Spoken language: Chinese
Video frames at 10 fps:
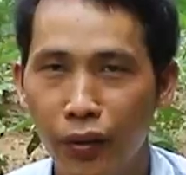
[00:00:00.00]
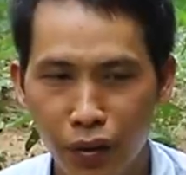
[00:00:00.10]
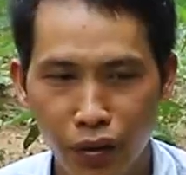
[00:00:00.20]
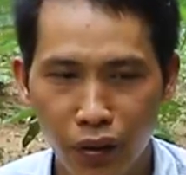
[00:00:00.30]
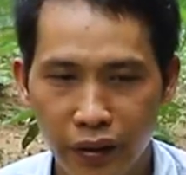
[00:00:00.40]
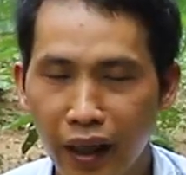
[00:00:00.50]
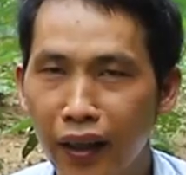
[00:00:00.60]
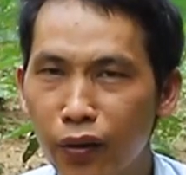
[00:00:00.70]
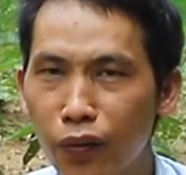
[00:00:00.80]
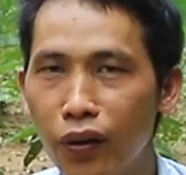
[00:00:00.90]
虽然说
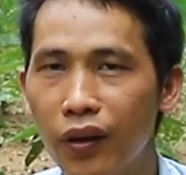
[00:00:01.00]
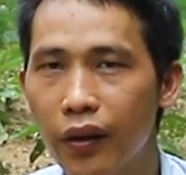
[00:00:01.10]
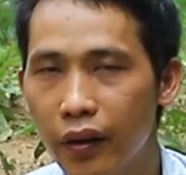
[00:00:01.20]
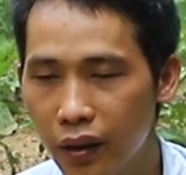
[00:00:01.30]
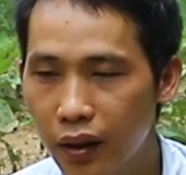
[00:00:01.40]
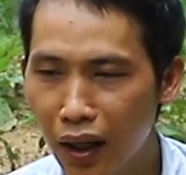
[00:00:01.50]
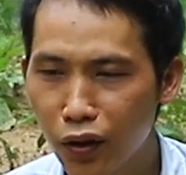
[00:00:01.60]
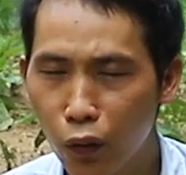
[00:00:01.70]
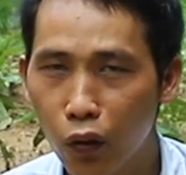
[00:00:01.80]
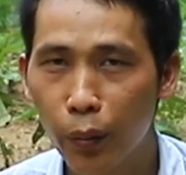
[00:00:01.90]
在农村干
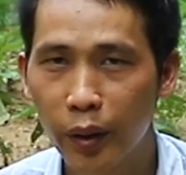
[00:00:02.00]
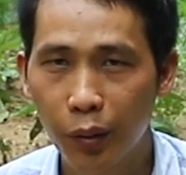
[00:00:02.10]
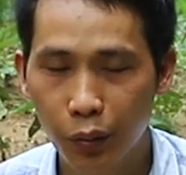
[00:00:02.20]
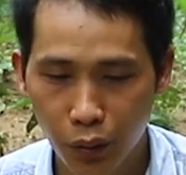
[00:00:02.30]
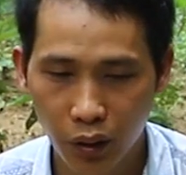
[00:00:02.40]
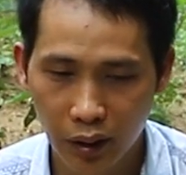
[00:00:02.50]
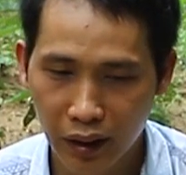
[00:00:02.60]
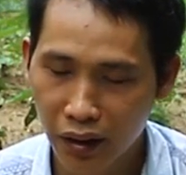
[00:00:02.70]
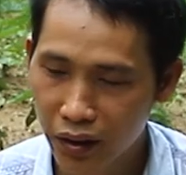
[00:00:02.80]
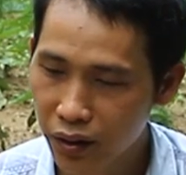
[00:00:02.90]
农活比较多，
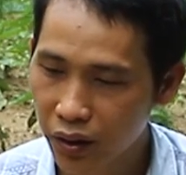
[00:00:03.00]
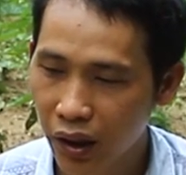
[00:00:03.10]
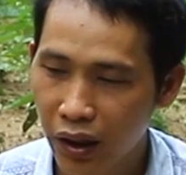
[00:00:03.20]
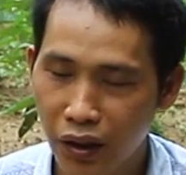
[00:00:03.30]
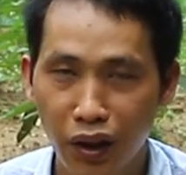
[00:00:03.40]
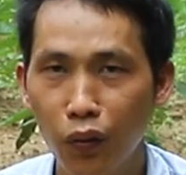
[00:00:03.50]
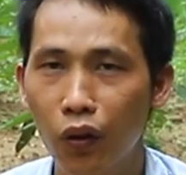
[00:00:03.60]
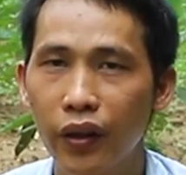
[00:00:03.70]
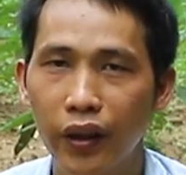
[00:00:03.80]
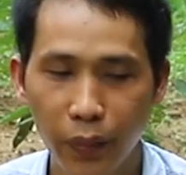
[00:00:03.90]
但是生
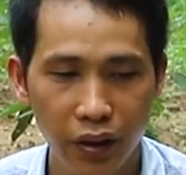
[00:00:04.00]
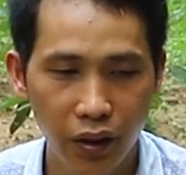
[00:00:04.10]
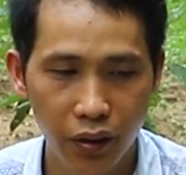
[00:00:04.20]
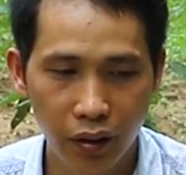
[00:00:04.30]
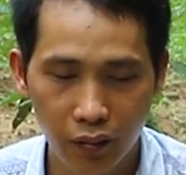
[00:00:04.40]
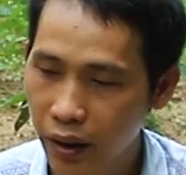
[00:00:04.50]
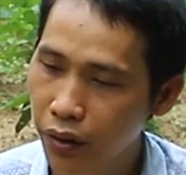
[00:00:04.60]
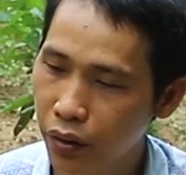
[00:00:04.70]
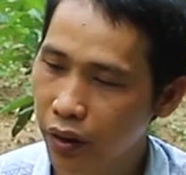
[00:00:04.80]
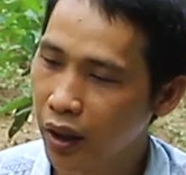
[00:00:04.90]
活也比较有乐
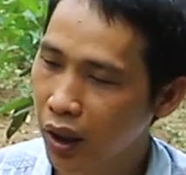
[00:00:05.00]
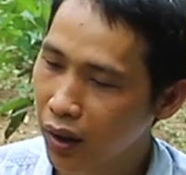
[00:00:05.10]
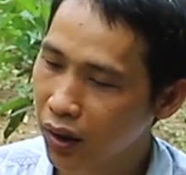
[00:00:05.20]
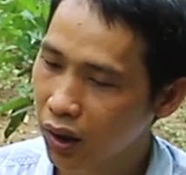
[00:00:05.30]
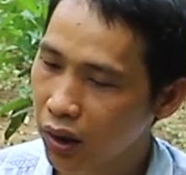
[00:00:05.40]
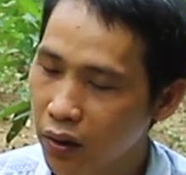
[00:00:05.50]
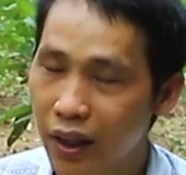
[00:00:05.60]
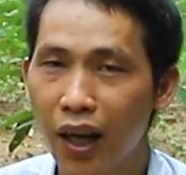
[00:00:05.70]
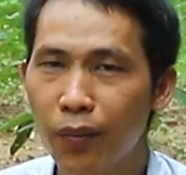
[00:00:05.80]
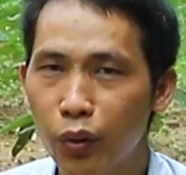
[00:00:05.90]
趣，
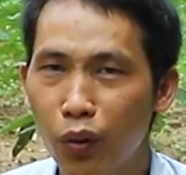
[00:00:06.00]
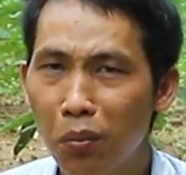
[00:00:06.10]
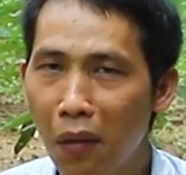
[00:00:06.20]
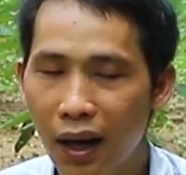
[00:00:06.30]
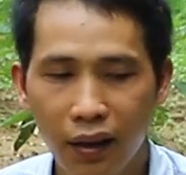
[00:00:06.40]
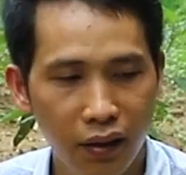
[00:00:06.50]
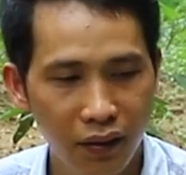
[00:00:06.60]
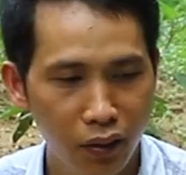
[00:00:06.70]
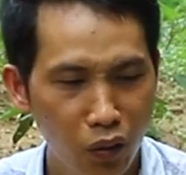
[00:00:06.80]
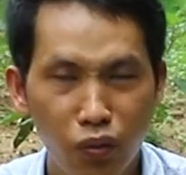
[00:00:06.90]
菜不用买，
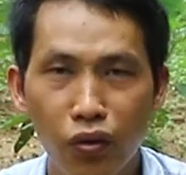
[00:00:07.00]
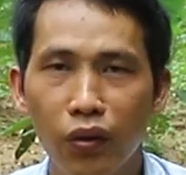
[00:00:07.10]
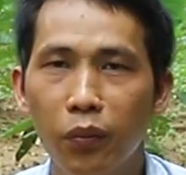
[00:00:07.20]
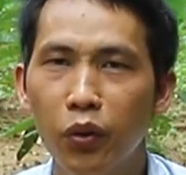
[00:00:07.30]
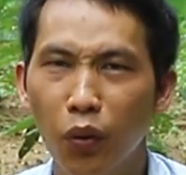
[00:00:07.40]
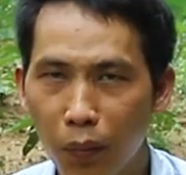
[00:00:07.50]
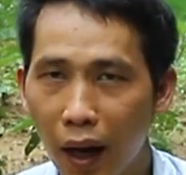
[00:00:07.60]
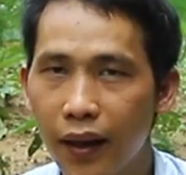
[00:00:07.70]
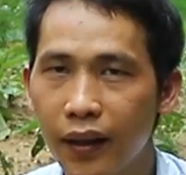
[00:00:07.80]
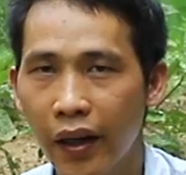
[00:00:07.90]
工具不用买。
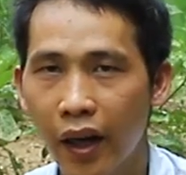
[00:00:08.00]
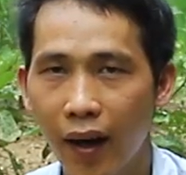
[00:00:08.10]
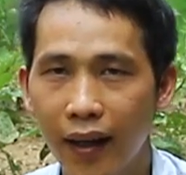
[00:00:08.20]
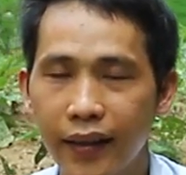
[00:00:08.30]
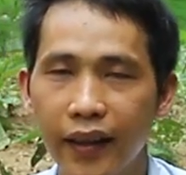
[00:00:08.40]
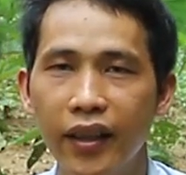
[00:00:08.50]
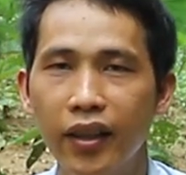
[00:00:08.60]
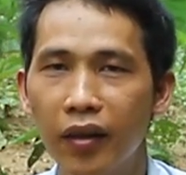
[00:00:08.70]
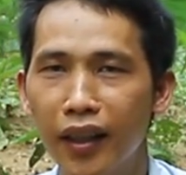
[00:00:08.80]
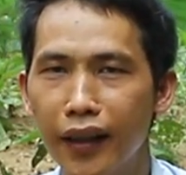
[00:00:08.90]
好了，这一期
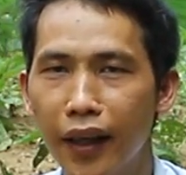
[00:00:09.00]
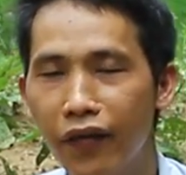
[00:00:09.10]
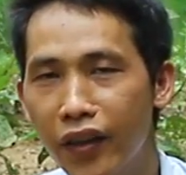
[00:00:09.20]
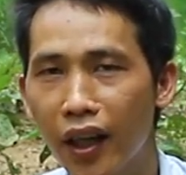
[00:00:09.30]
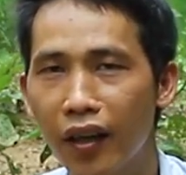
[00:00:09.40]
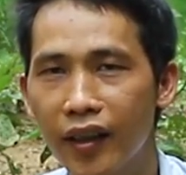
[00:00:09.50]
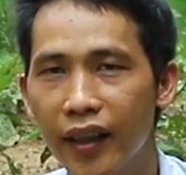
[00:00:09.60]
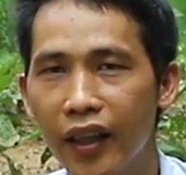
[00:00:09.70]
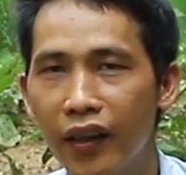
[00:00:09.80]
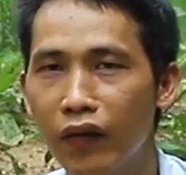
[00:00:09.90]
就跟大家分享到这里，
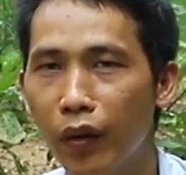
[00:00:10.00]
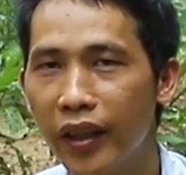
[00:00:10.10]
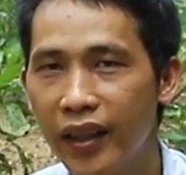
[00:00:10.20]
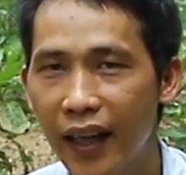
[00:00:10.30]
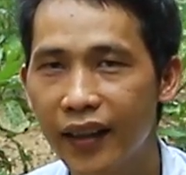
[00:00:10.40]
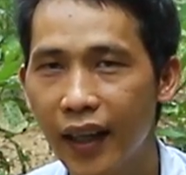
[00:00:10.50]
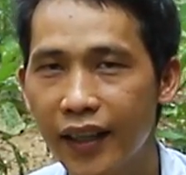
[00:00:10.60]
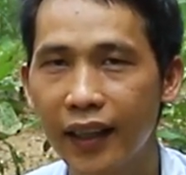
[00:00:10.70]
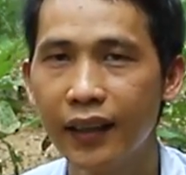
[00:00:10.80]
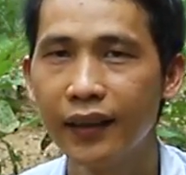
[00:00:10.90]
我们下期再见。